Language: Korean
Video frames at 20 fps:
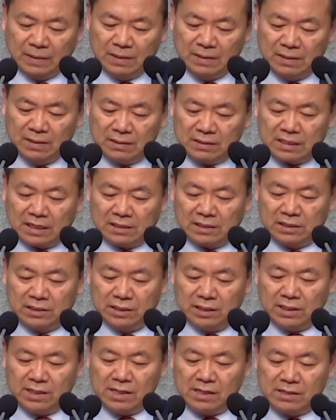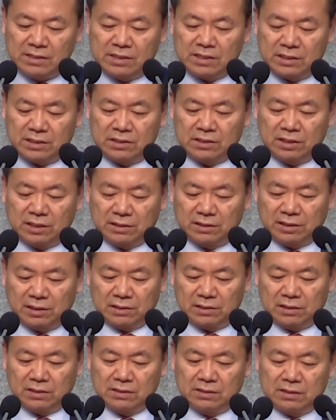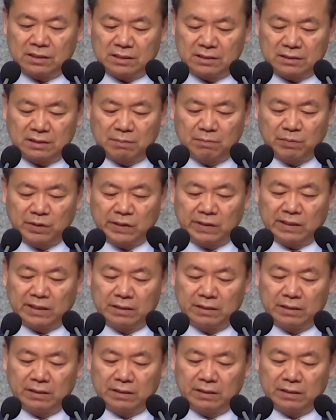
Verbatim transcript: 자신이 일제시대 때 신사참배를